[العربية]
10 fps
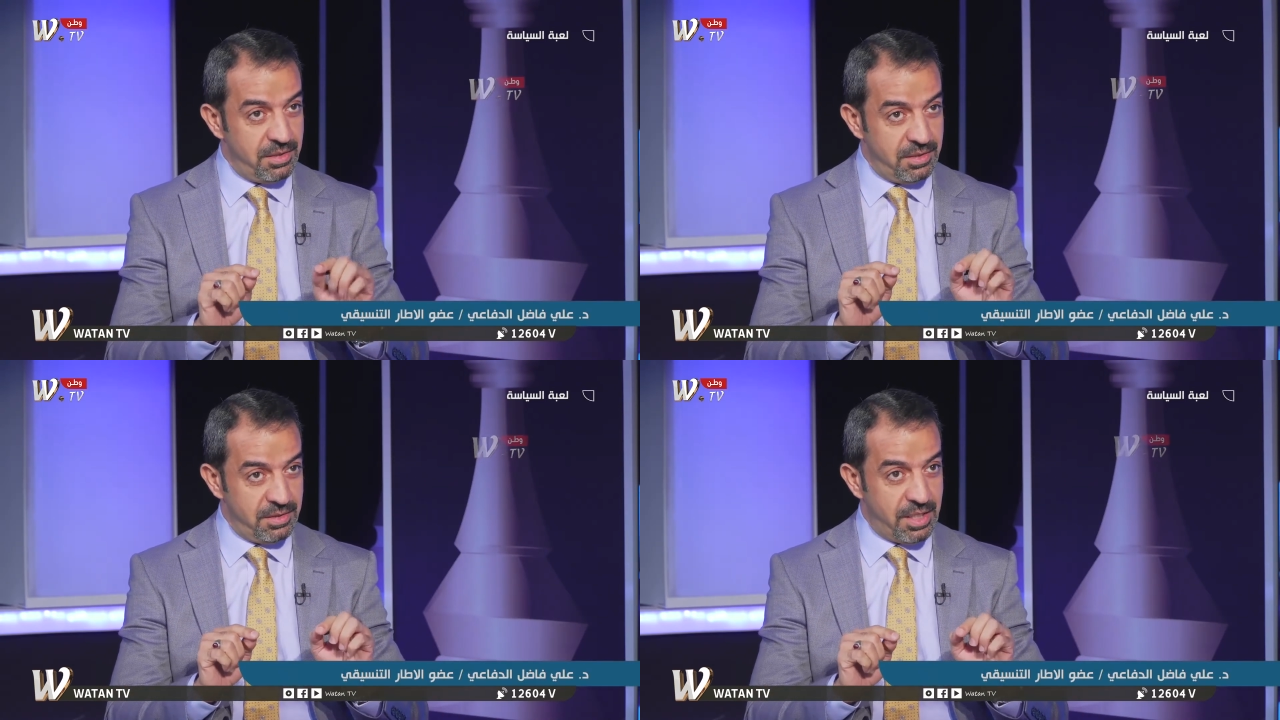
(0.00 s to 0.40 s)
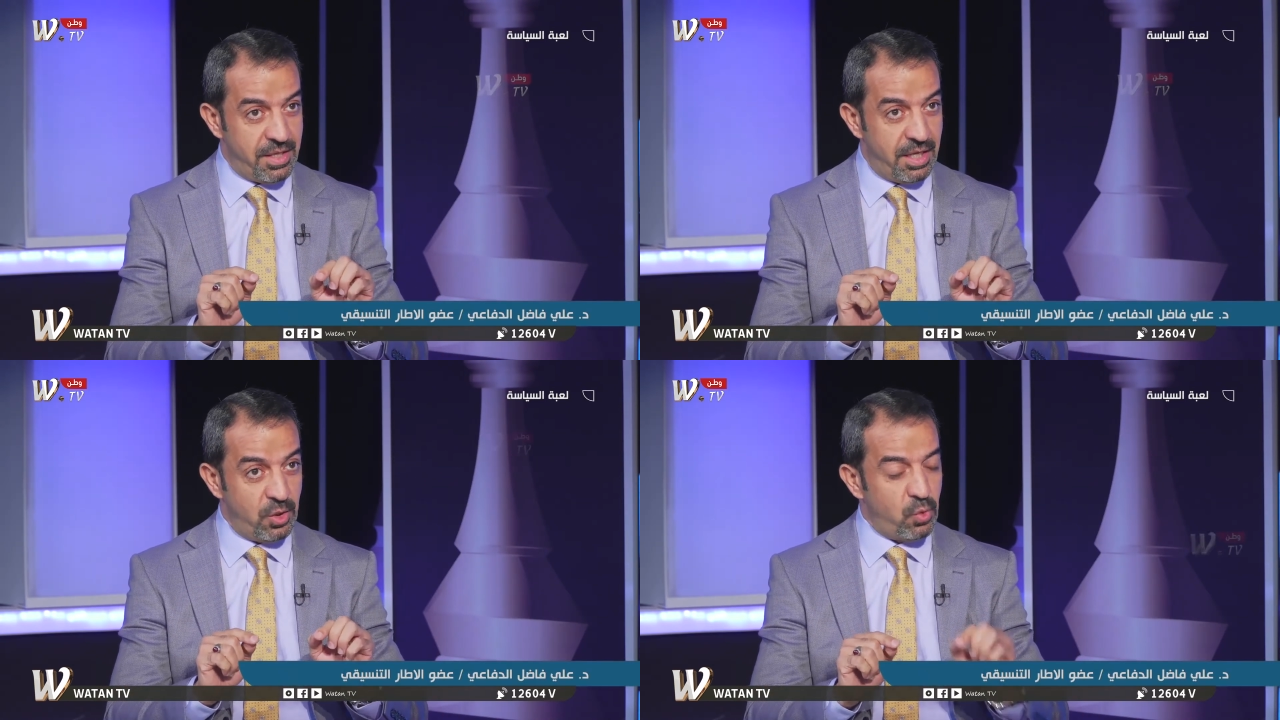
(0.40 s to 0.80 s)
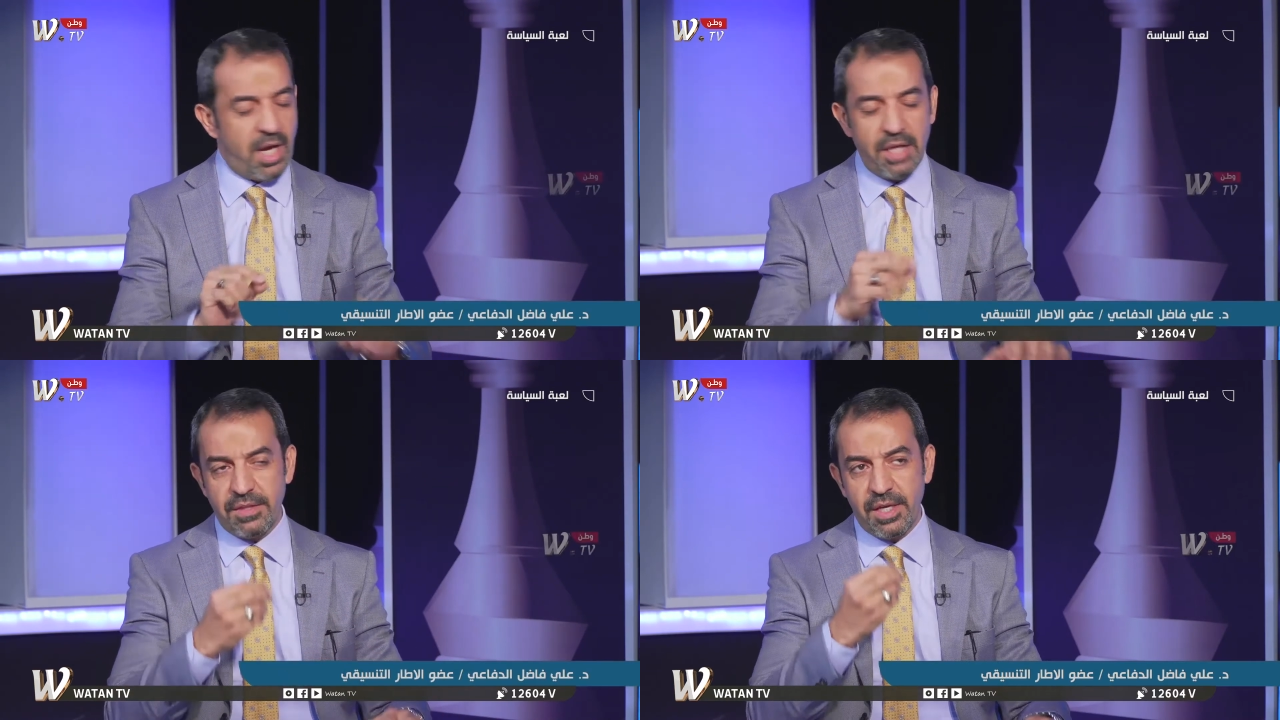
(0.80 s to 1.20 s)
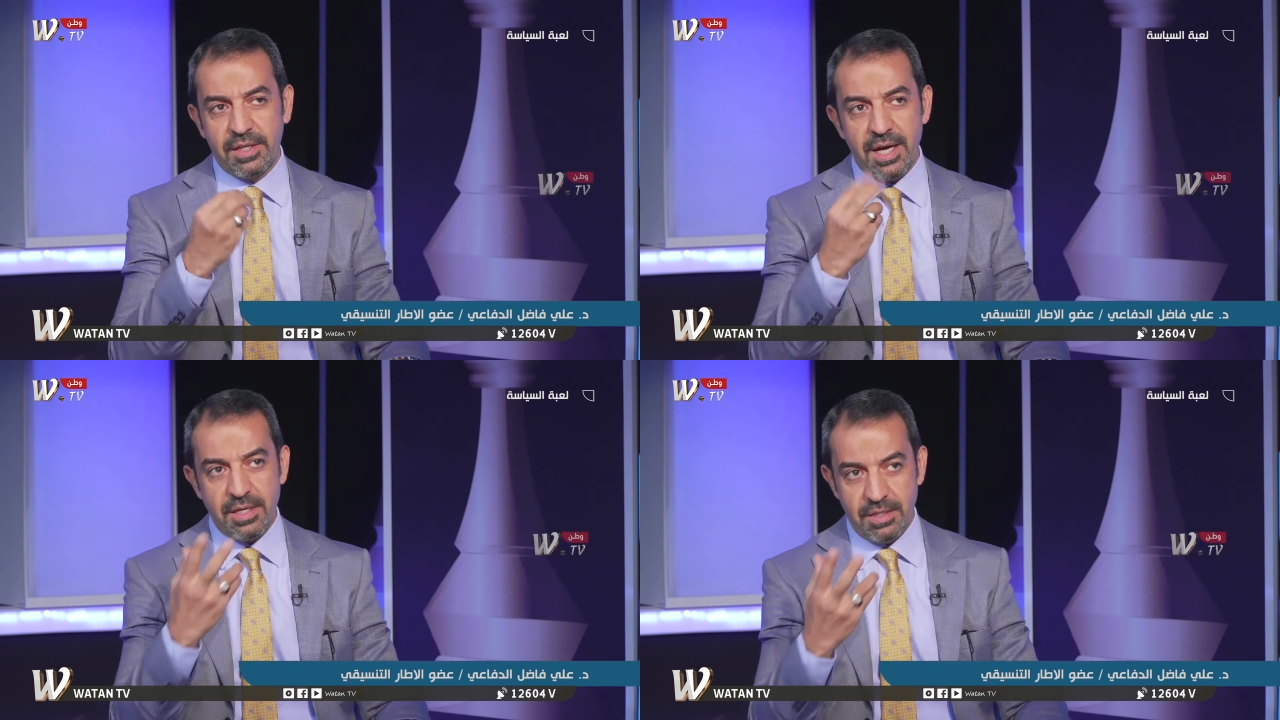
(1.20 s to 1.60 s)
كذلك وهذه
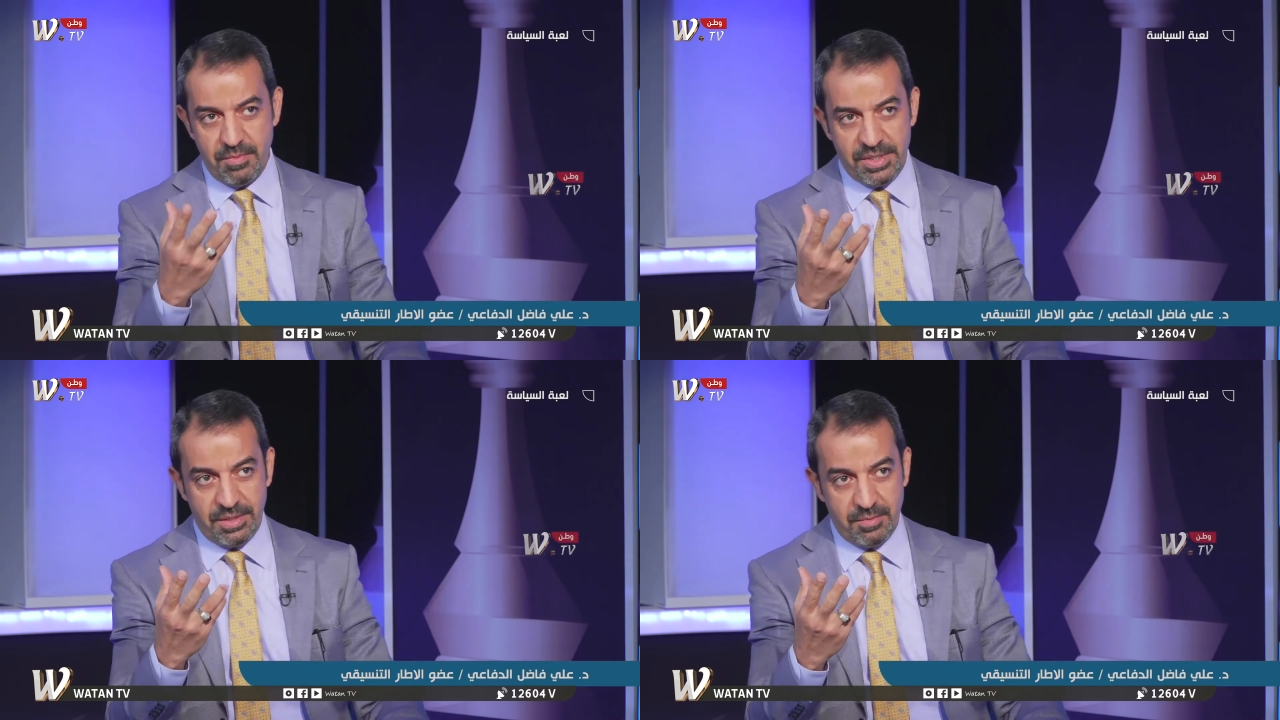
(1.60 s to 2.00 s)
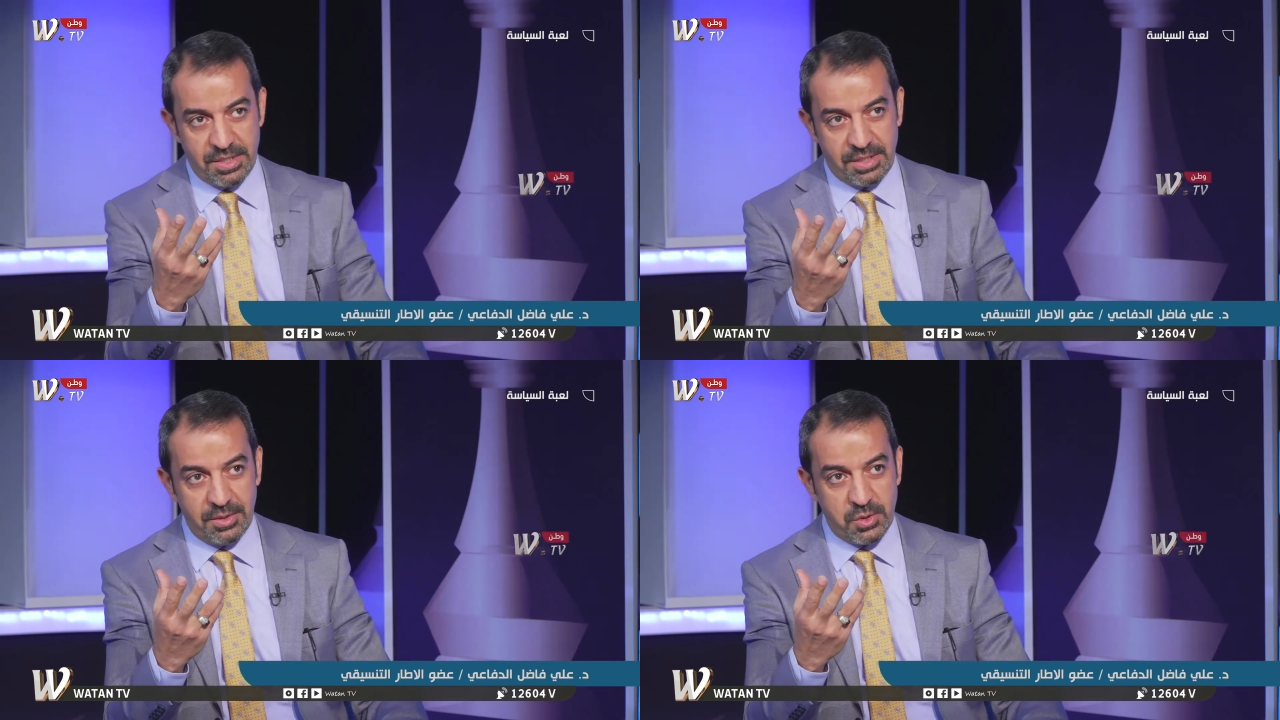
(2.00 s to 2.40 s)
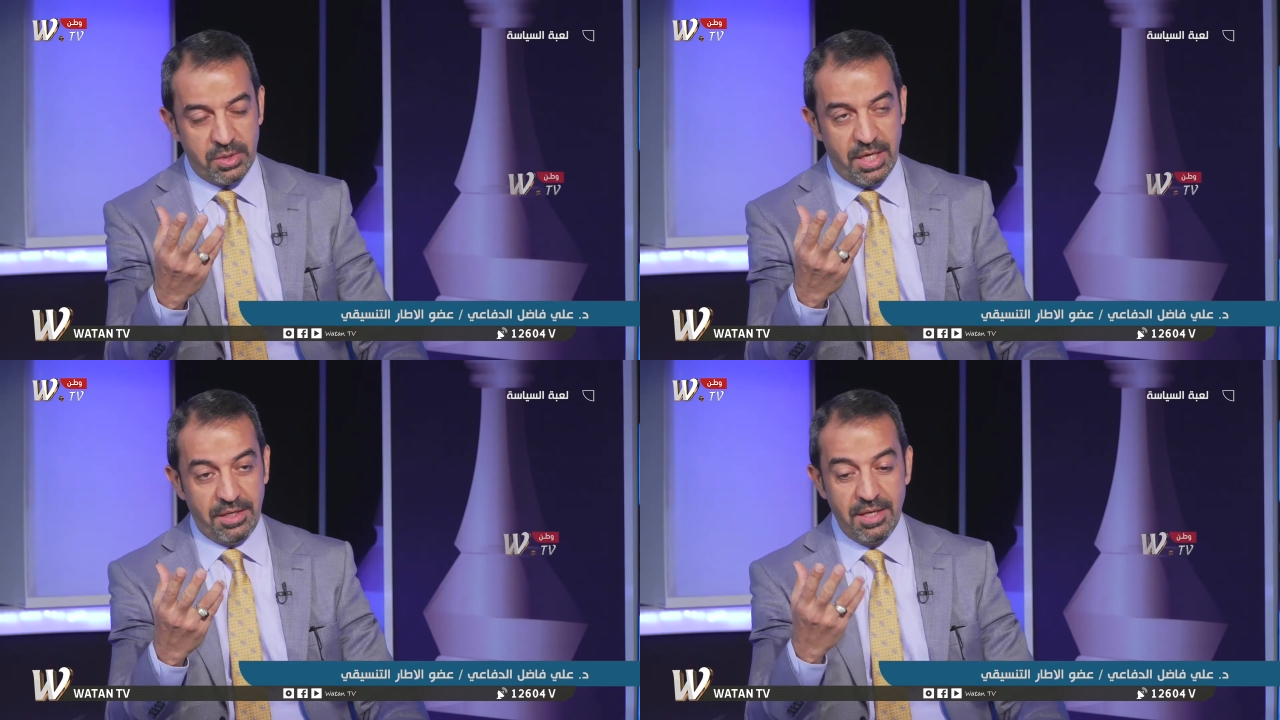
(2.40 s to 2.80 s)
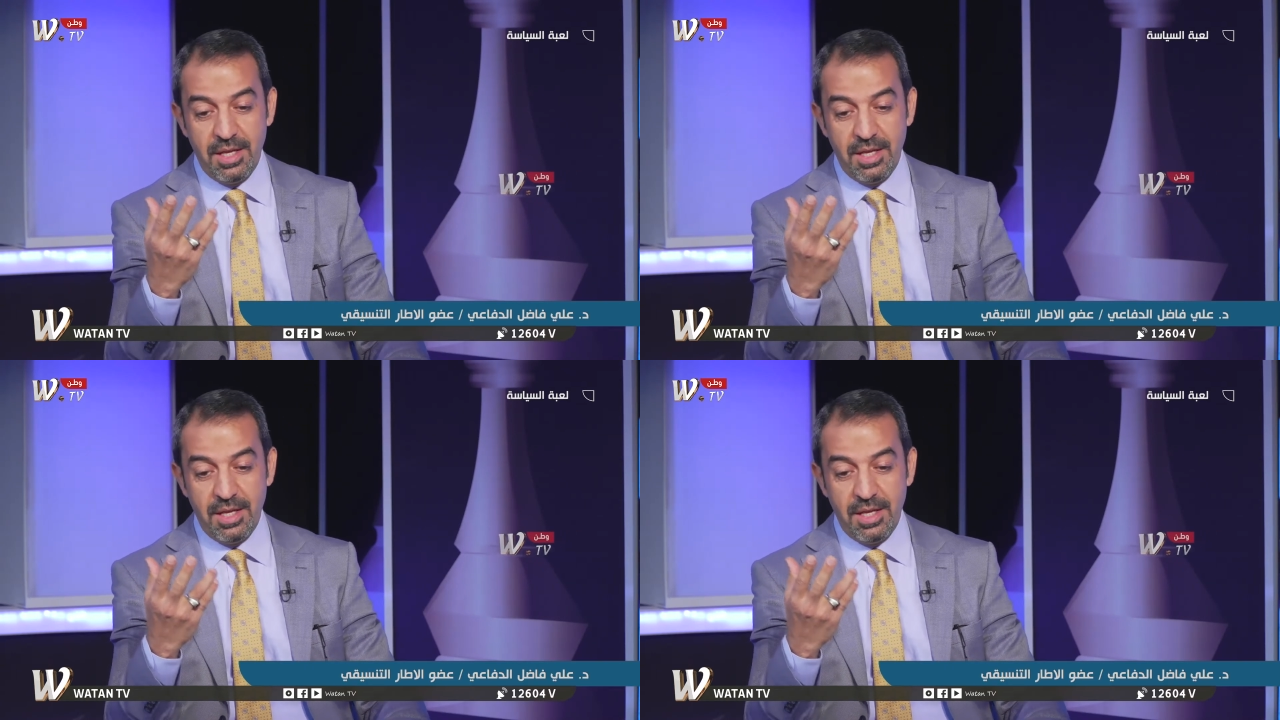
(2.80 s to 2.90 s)
ذكاء من من السيد السوداني